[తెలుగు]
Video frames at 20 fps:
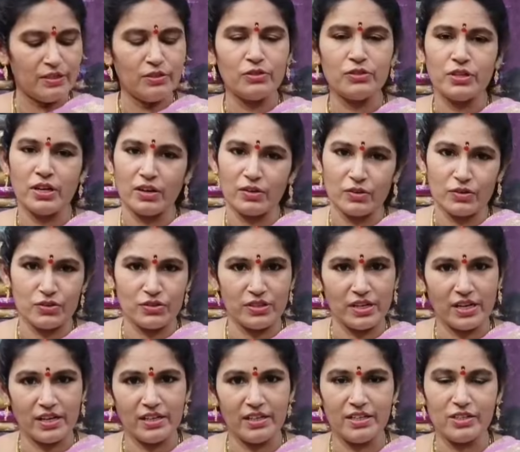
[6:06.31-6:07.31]
న్యూ స్టాక్
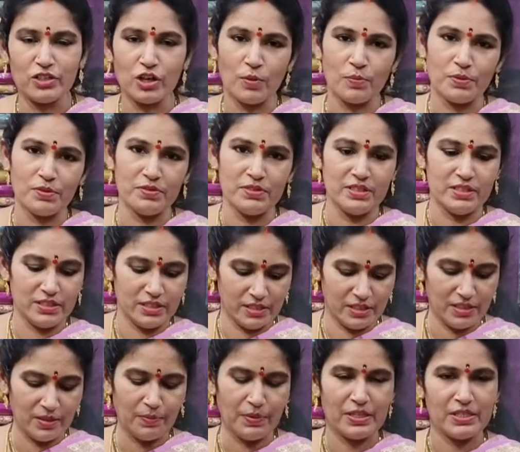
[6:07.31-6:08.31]
వచ్చినాయండి షాప్ని విజిట్
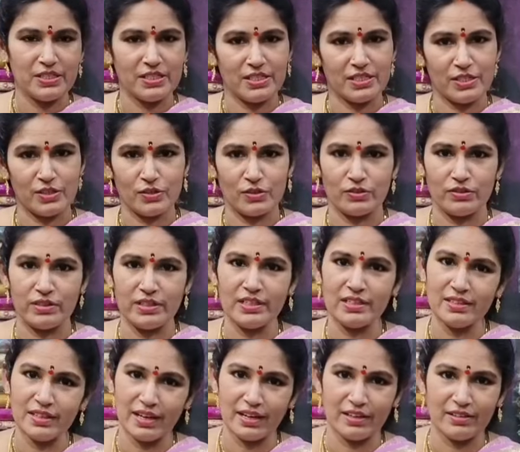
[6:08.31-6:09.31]
చేసి పర్చేస్
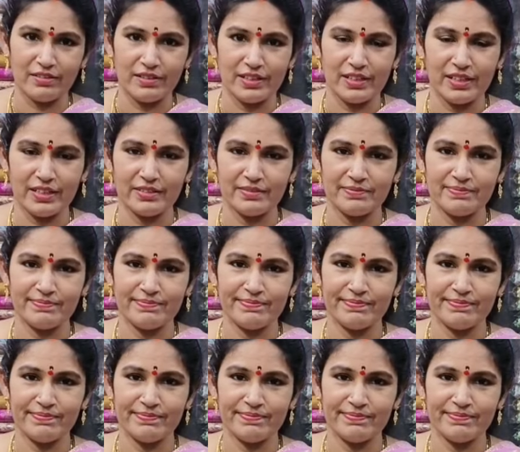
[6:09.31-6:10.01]
చేసుకోండి థ్యాంక్ యూ అండి